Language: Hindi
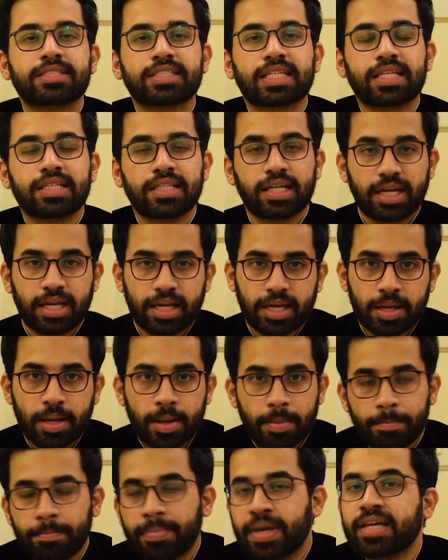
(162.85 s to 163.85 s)
के अंदर है
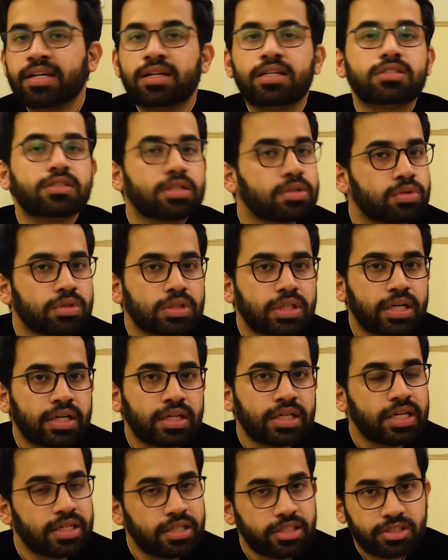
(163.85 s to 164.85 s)
मेहनत ज़रूर
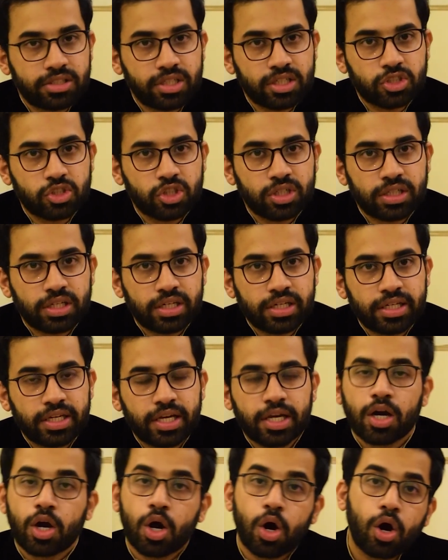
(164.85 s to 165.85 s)
करनी है डिस्टिंक्शन के
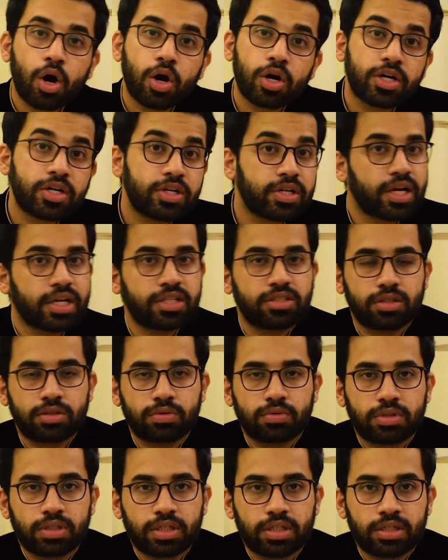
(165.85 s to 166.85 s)
लिए और ट्राई
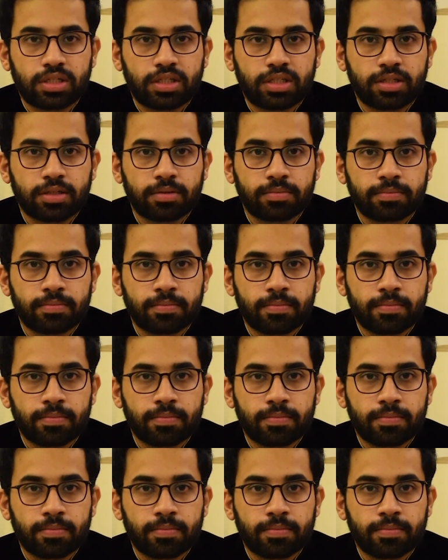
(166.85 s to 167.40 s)
ज़रूर करनी है